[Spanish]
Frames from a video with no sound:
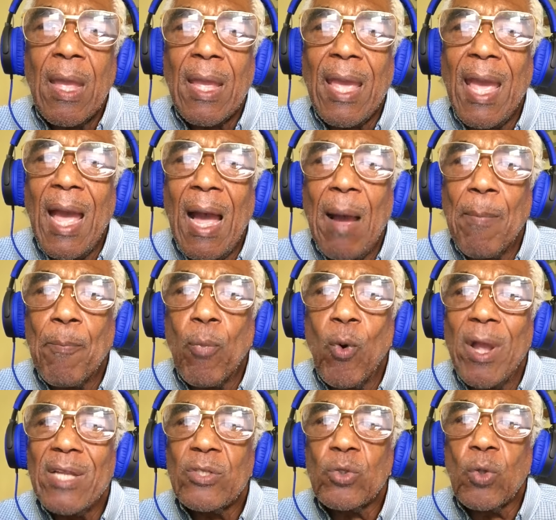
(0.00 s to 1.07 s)
que ha
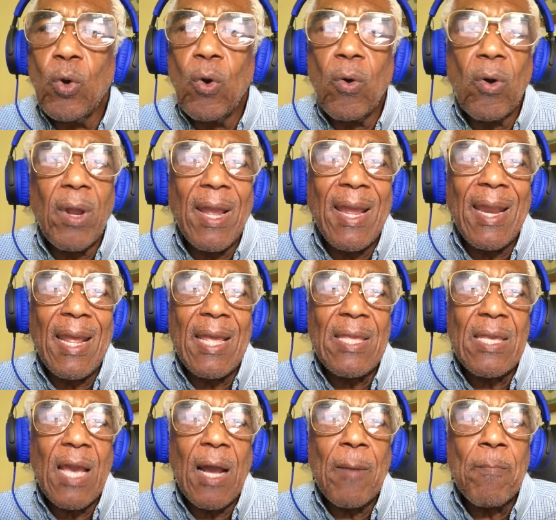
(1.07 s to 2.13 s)
puesto en
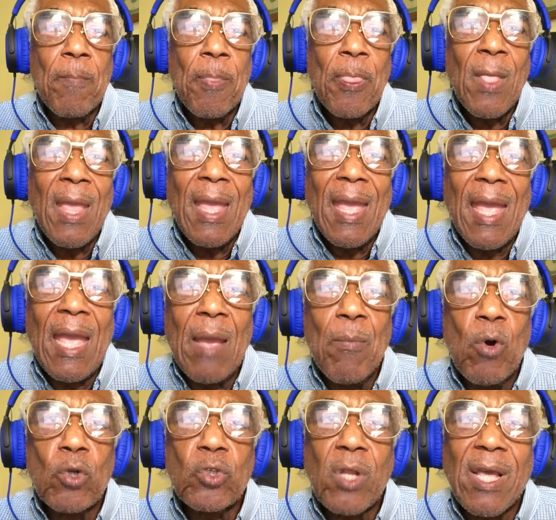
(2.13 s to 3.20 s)
ella.
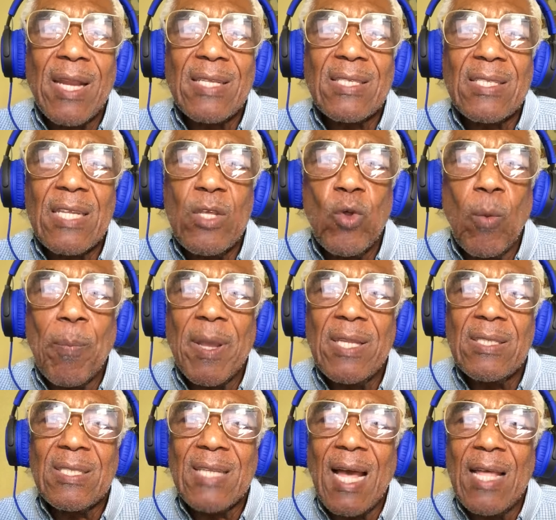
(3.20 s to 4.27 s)
Hemos crecido
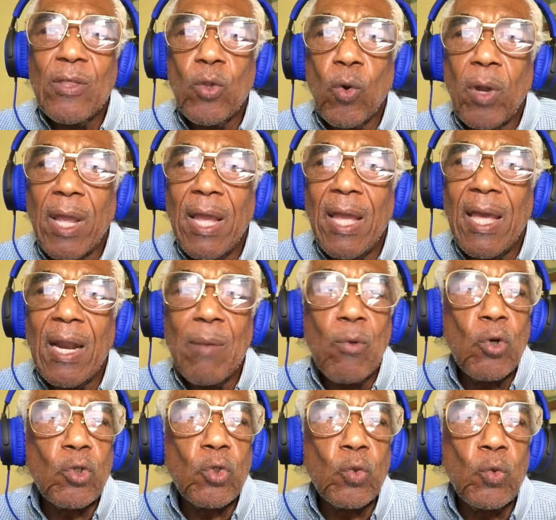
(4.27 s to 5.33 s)
pensando que
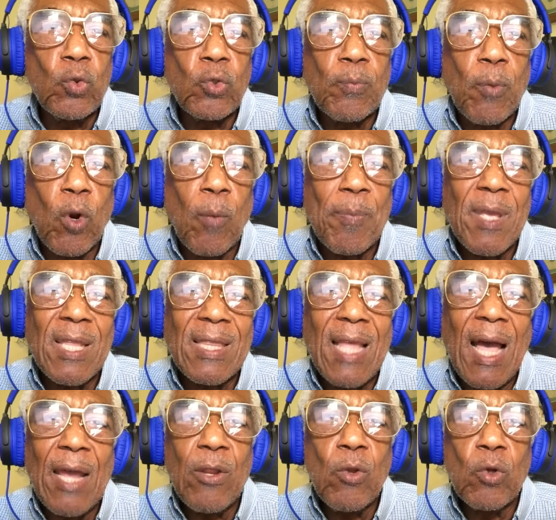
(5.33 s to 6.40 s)
éramos sus
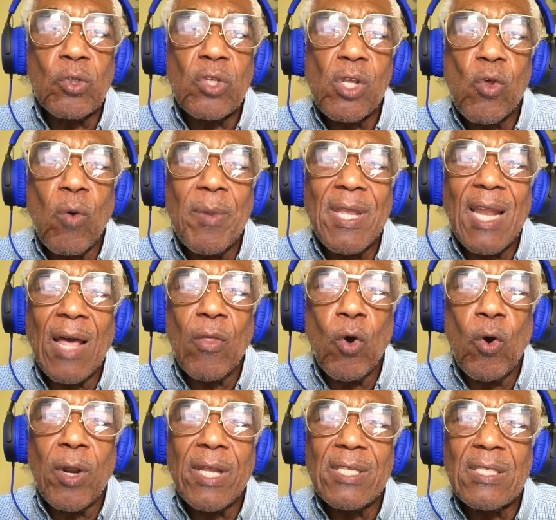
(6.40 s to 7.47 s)
propietarios y
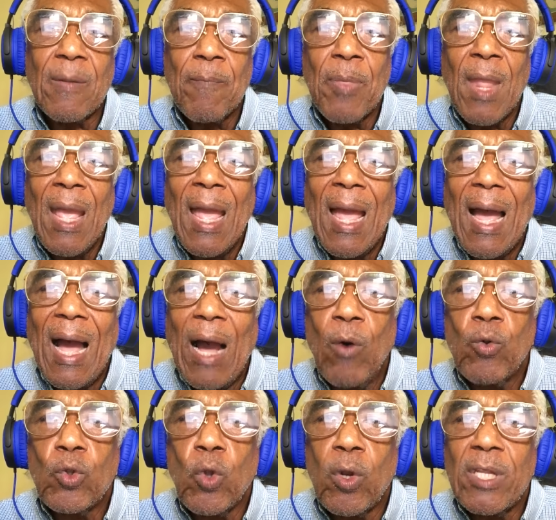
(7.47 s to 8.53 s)
dominadores,
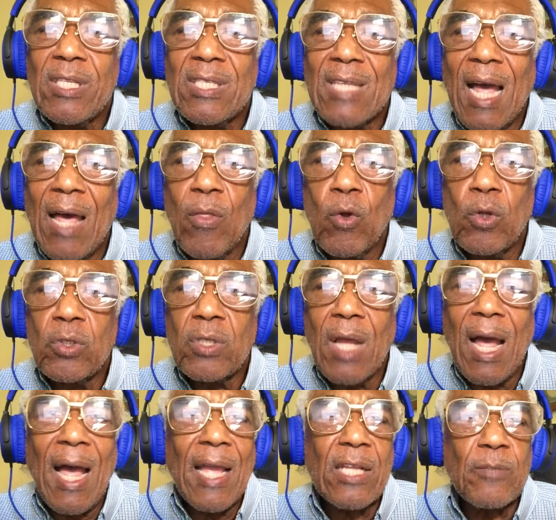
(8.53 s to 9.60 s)
autorizados
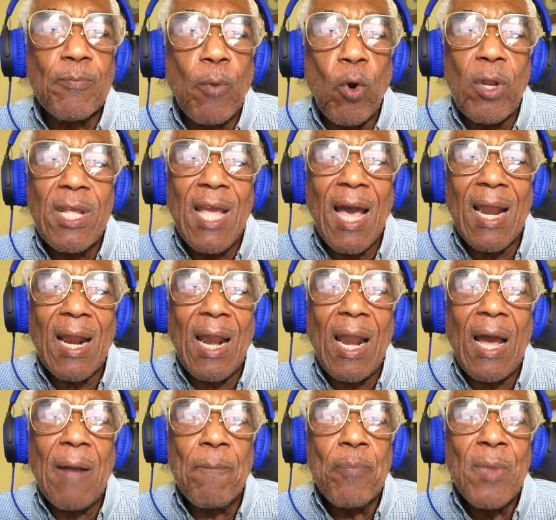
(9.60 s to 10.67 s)
a
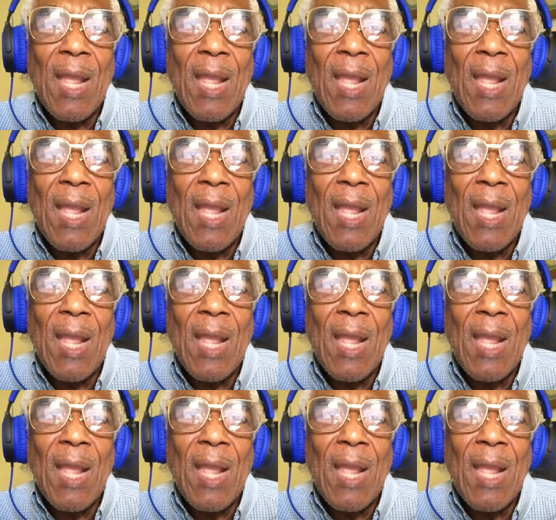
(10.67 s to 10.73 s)
expoliarla